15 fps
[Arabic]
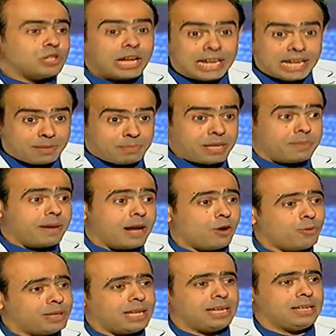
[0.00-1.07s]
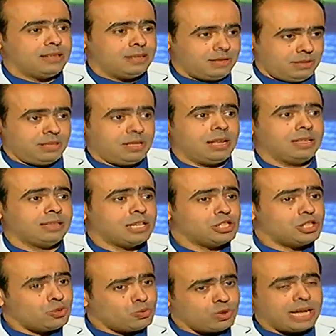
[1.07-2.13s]
بشكل كبير بقى وبدا
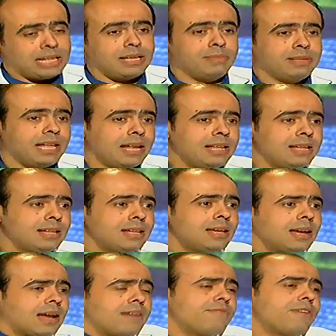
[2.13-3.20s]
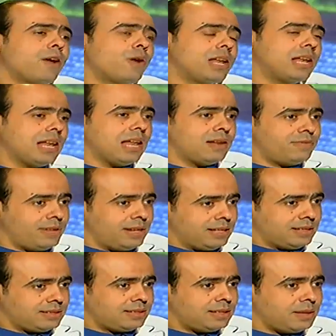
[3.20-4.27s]
ينتشر ونعتمد عليه كان في اوائل الالفينات
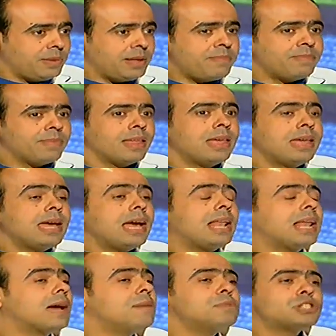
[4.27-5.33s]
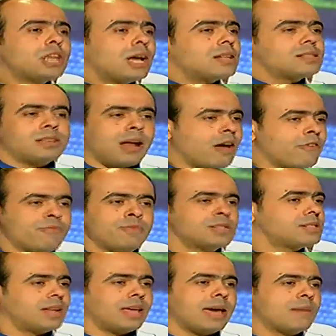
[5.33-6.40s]
تمام اللي كان بيشتغل زراعه في
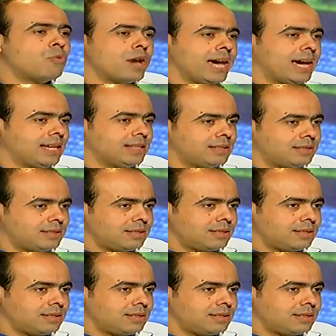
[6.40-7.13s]
مصر كام واحد